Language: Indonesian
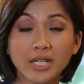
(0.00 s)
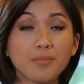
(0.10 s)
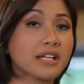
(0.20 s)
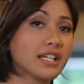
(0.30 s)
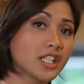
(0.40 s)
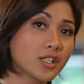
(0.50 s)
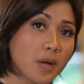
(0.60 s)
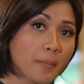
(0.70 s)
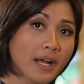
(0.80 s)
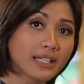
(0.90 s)
ini banyak
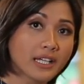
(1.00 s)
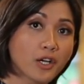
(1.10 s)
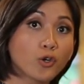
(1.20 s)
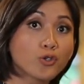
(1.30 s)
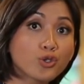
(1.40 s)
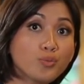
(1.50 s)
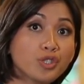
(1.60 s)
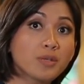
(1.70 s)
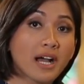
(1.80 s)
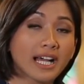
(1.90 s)
disebabkan karena
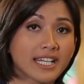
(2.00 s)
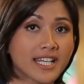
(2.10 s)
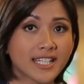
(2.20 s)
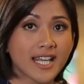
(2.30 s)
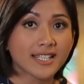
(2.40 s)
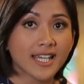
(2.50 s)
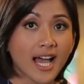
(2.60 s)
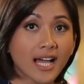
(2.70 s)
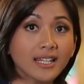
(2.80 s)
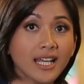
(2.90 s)
konsumsi makanan yang tidak
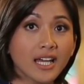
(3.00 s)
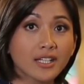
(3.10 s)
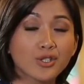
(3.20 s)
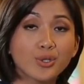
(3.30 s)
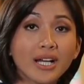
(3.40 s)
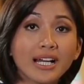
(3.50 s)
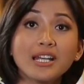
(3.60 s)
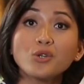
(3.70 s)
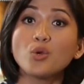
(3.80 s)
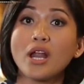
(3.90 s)
sehat dan juga
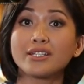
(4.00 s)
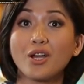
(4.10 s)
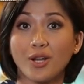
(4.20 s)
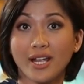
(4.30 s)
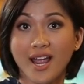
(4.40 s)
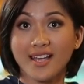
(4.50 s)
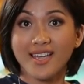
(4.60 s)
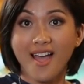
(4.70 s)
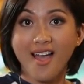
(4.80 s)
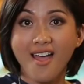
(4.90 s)
karena kurangnya
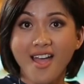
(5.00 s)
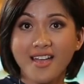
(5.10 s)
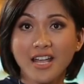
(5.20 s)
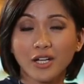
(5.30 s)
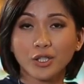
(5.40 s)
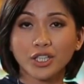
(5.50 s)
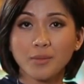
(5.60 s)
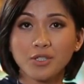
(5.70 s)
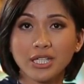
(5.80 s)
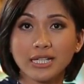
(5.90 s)
olahraga. Nah, kalau
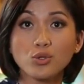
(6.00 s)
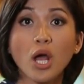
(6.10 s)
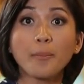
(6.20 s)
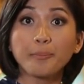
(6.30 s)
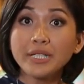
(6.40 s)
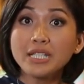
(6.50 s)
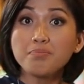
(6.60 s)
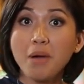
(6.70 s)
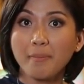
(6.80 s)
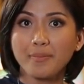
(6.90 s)
kita bicara soal
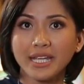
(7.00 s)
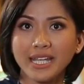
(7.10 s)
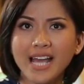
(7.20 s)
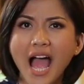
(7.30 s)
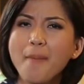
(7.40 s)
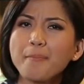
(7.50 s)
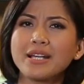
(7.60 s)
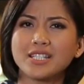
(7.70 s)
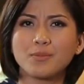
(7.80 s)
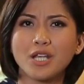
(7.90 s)
penyebab nih,
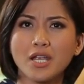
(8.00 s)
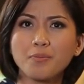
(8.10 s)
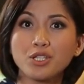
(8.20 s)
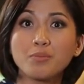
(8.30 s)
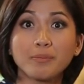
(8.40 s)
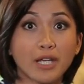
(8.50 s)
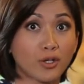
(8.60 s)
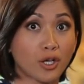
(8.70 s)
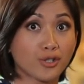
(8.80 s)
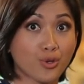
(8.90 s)
apa sebenarnya penyebab dari
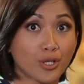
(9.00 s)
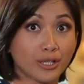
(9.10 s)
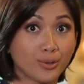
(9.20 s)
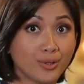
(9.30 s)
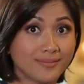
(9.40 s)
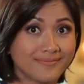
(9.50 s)
kolesterol itu?